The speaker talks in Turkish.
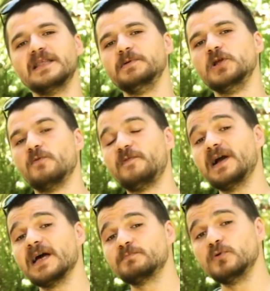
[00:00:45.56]
inşa edebiliyor.
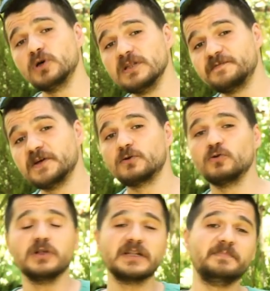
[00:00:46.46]
Fakat bu kılıfları
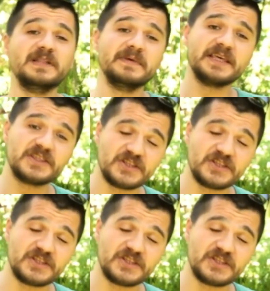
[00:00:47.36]
kullanabilmek